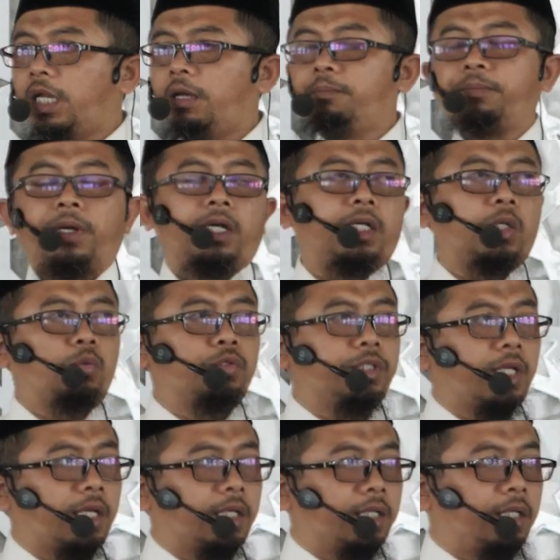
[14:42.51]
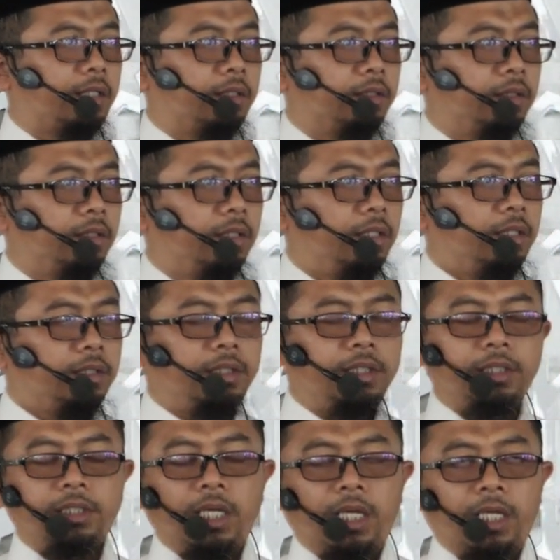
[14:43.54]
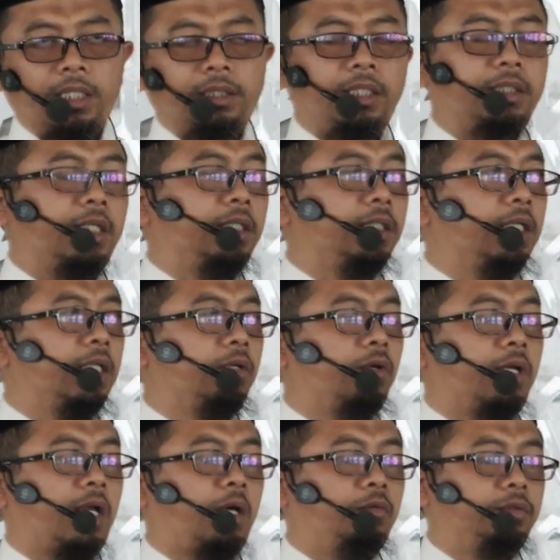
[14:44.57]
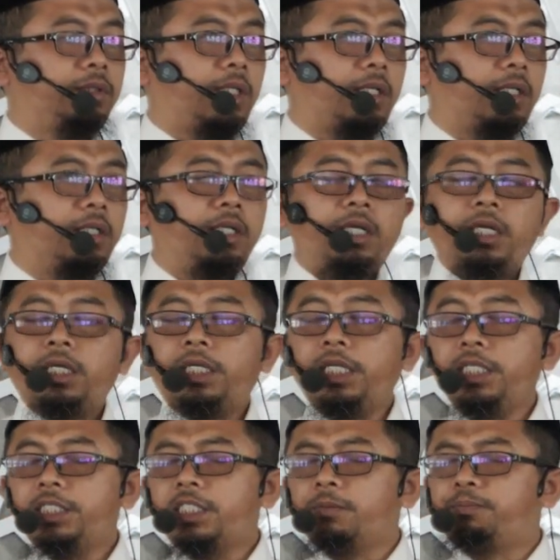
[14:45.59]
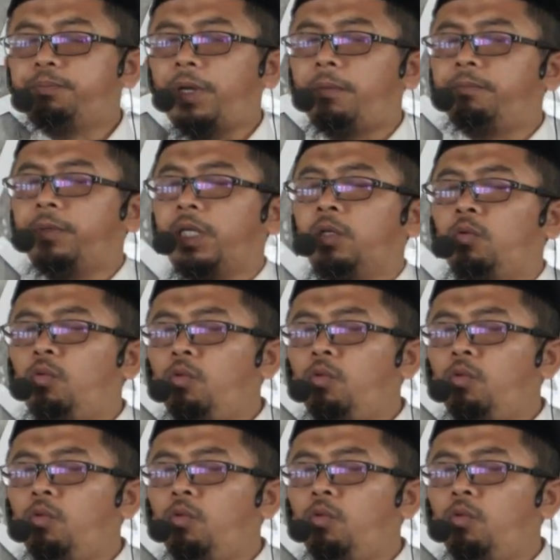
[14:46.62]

nampak kerusakan di daratan dan di lautan disebabkan